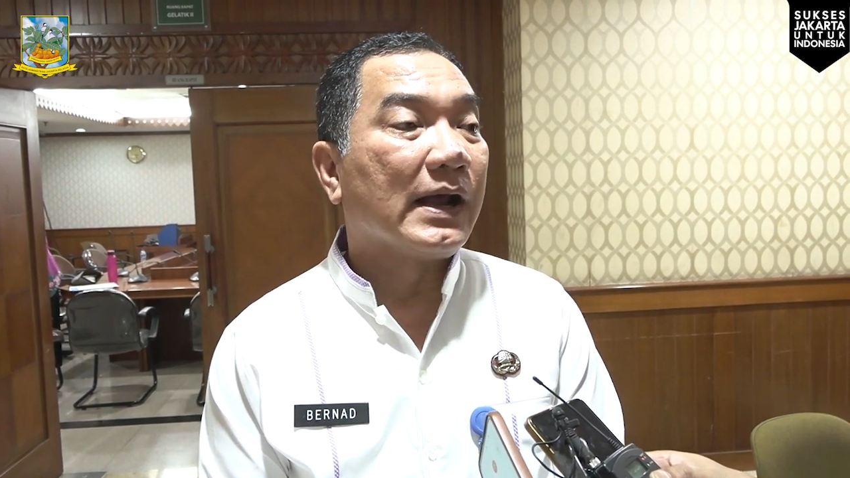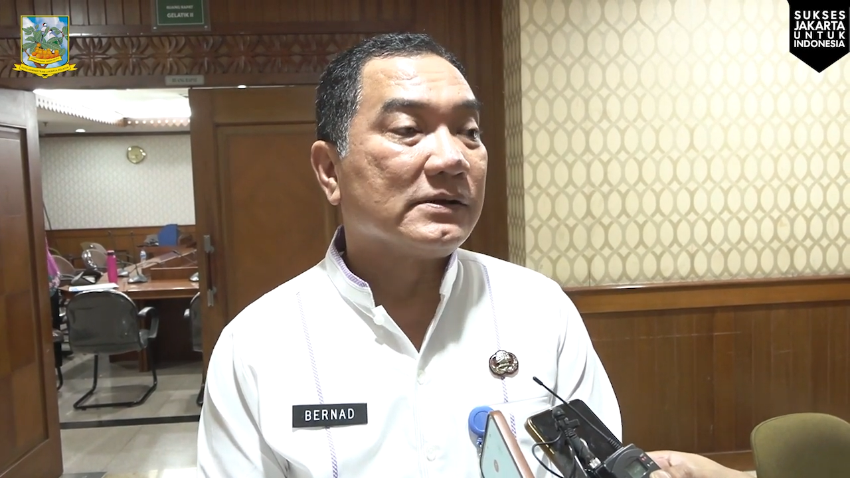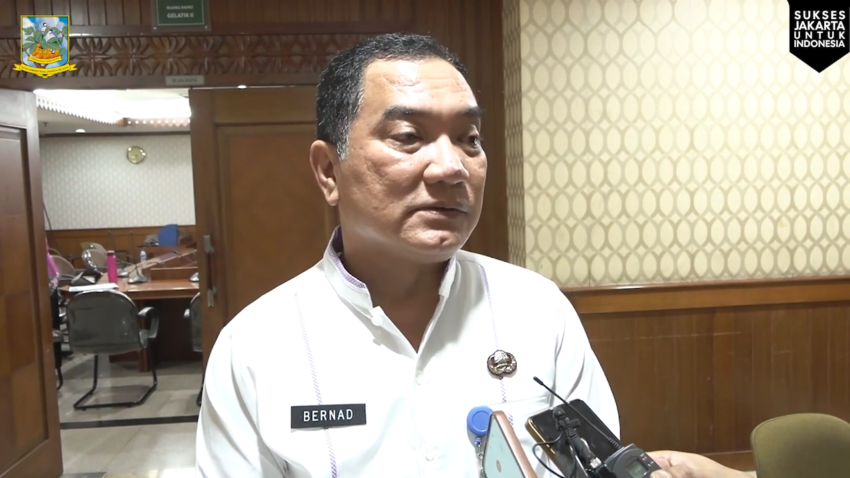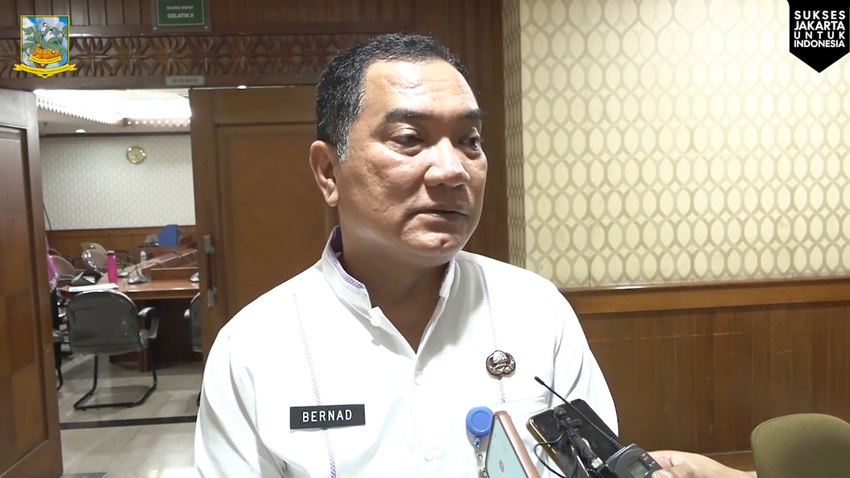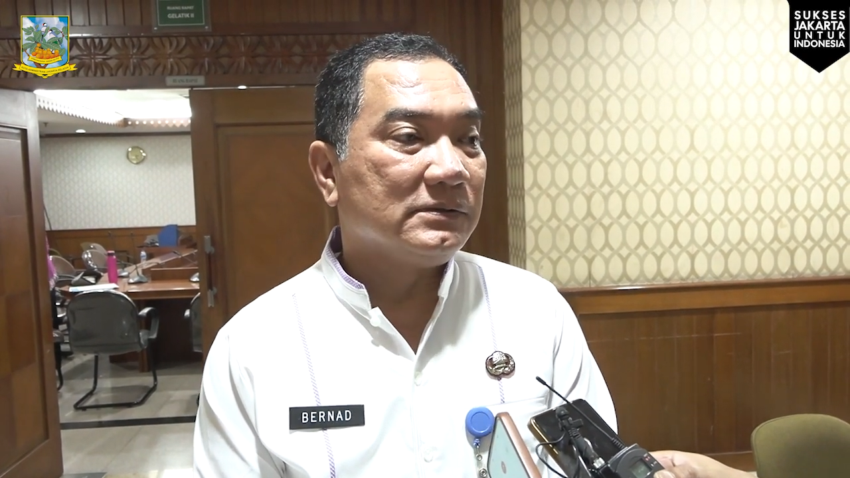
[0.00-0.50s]

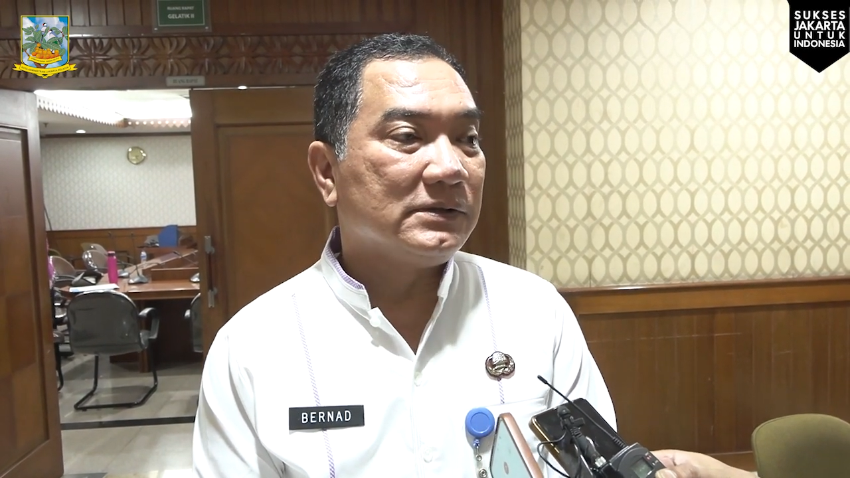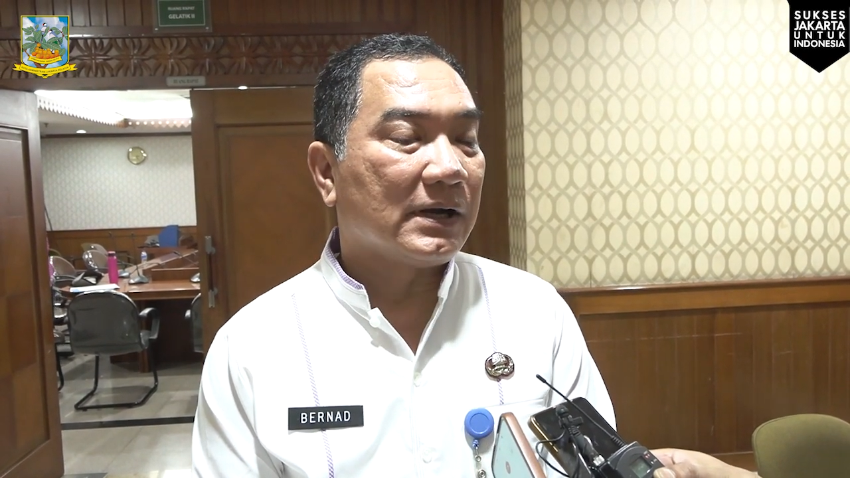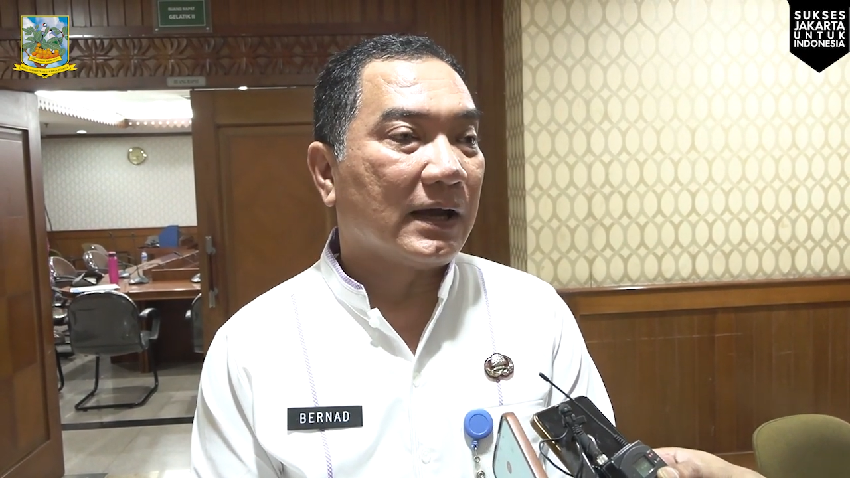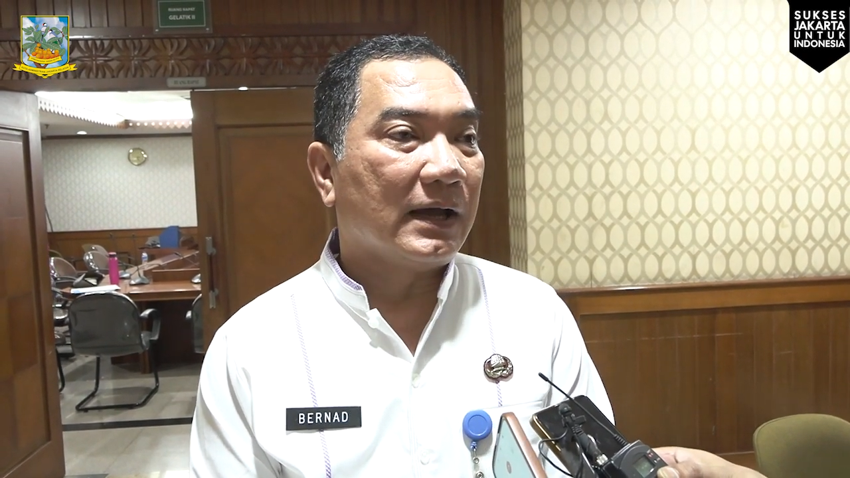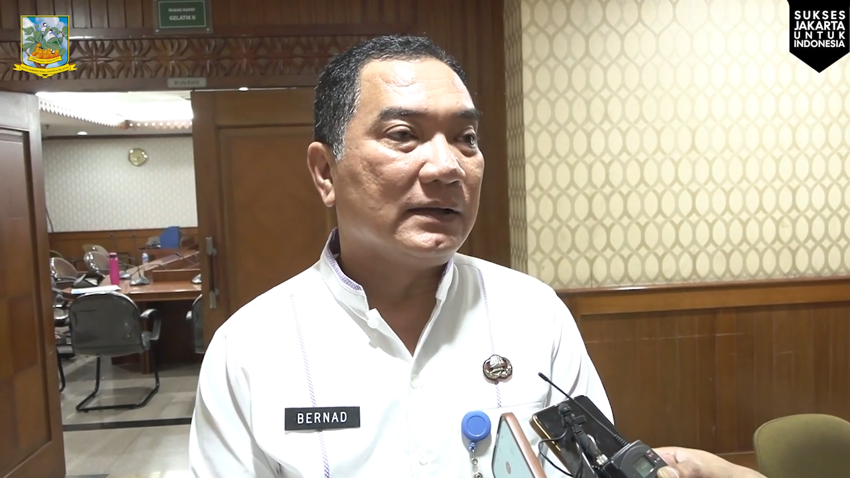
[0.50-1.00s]
langsung
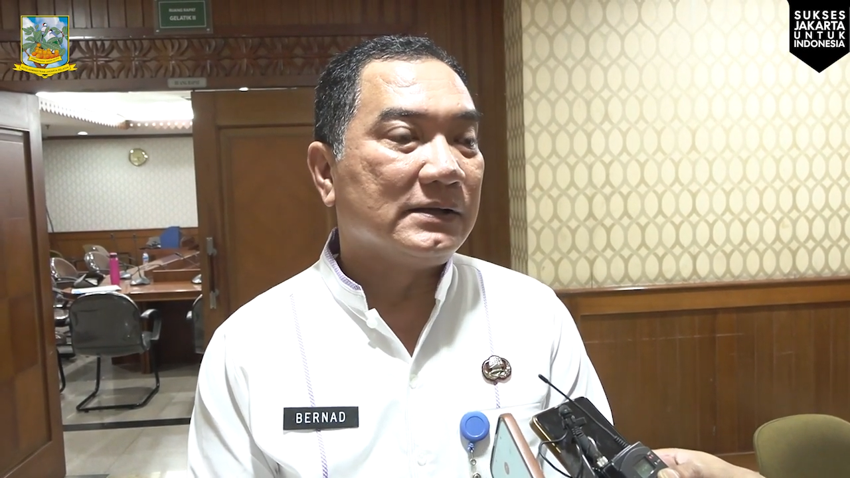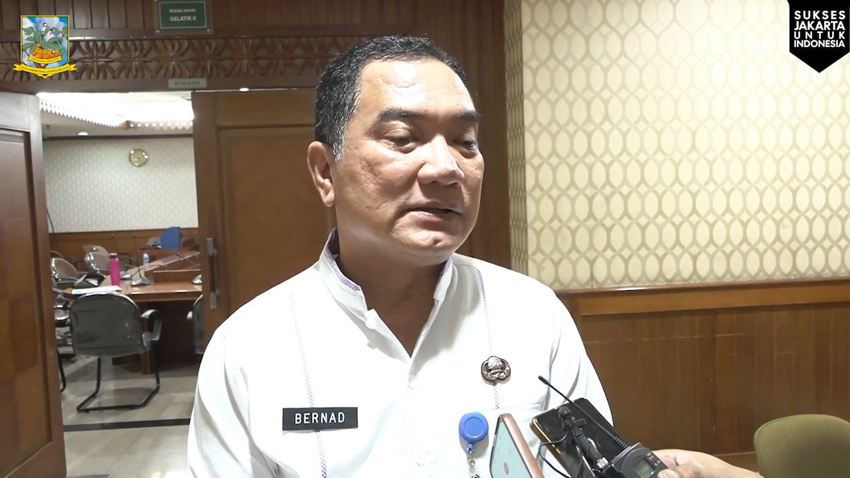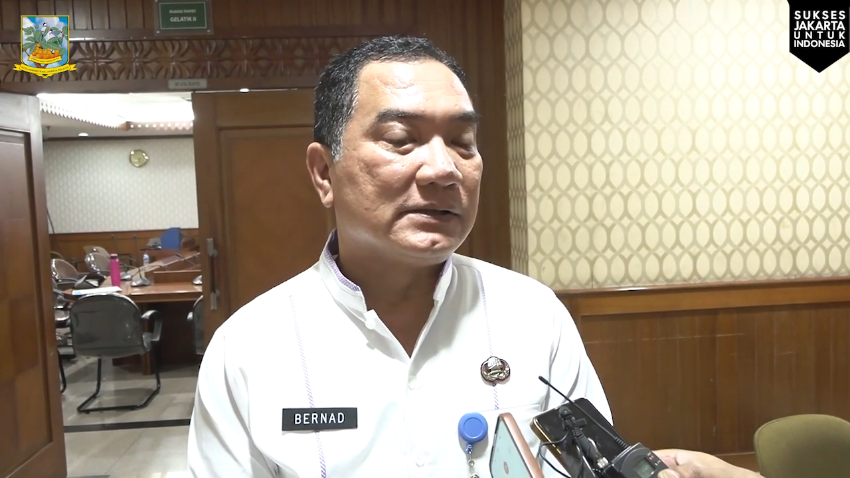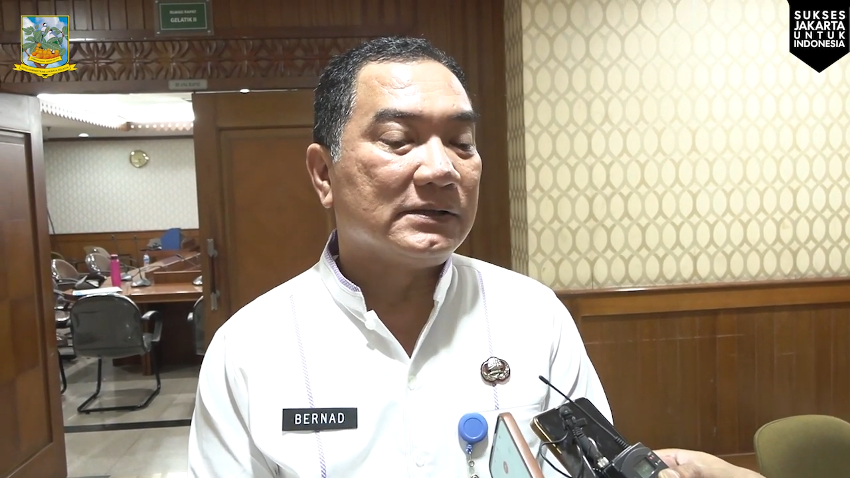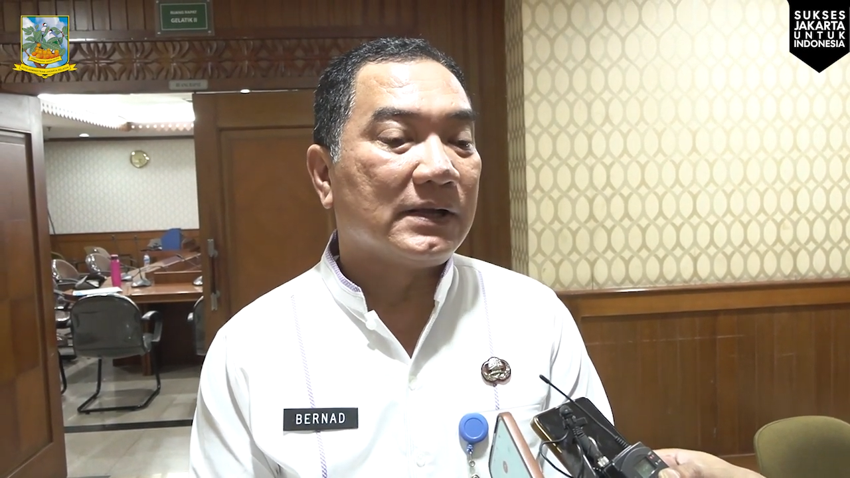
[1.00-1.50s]
terkait
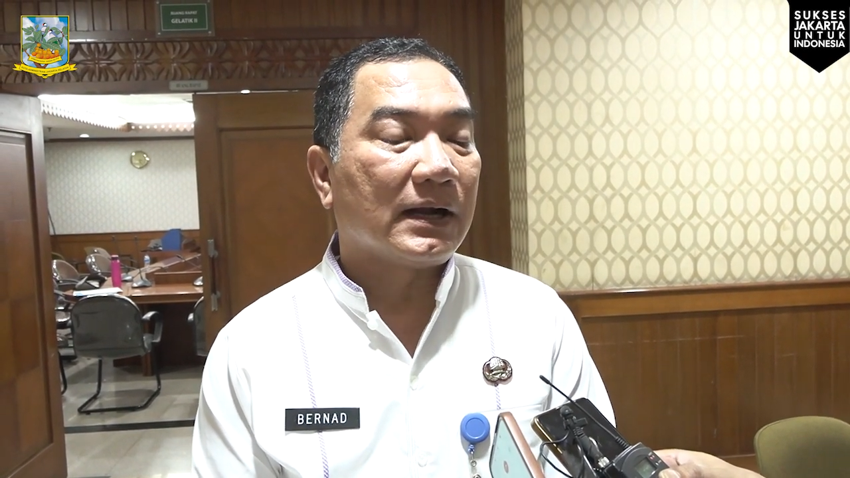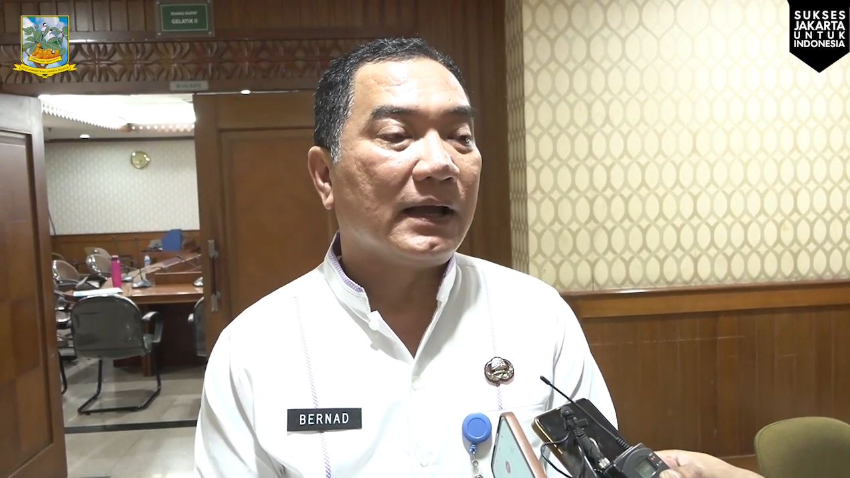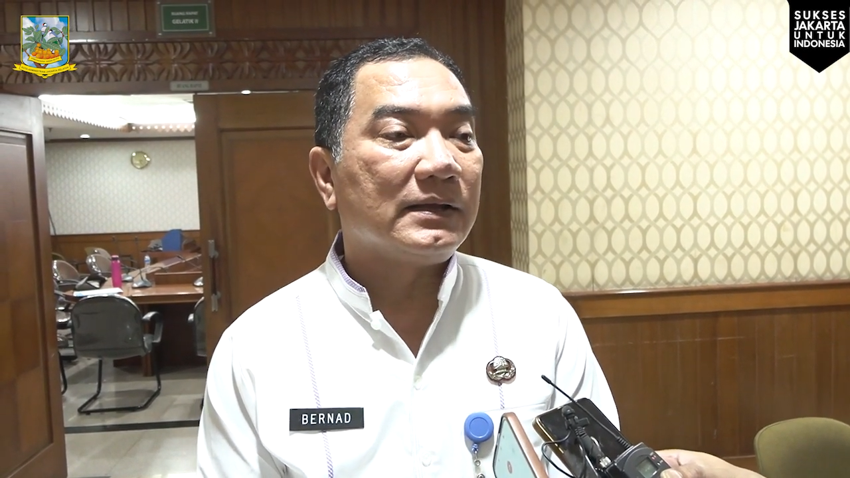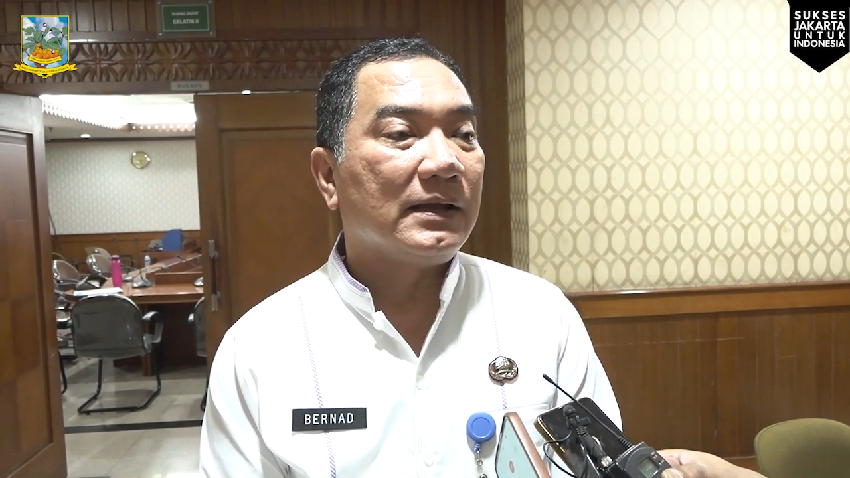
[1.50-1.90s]
instansi terkait